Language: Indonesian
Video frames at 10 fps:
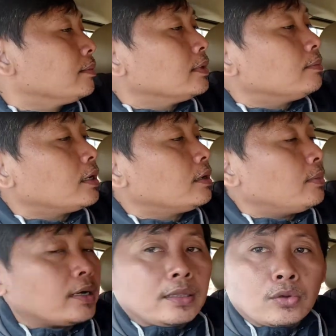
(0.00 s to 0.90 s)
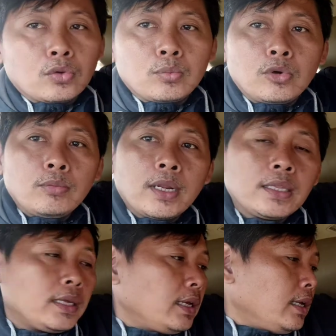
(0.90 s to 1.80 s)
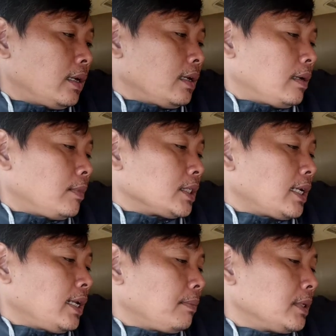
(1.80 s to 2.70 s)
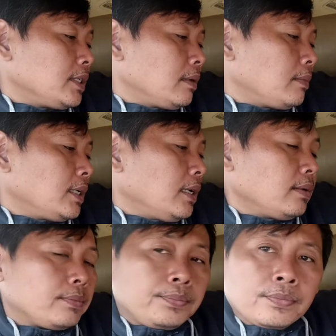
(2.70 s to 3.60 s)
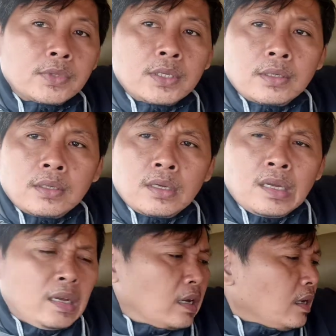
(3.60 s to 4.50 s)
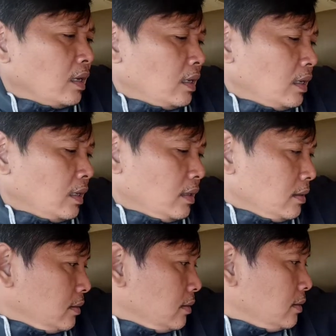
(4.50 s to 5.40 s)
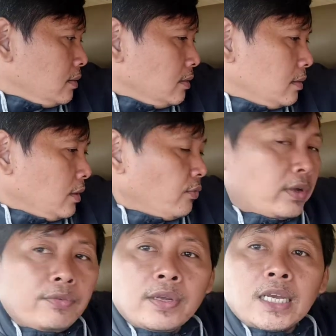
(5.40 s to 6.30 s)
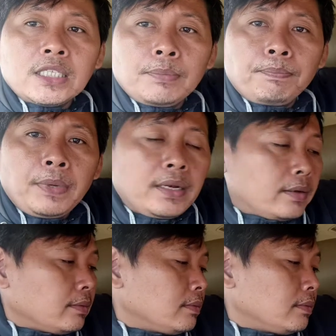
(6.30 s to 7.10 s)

berdebar-debar hatiku belum nanti uh, masalah apa sih namanya uh, verifikasi pin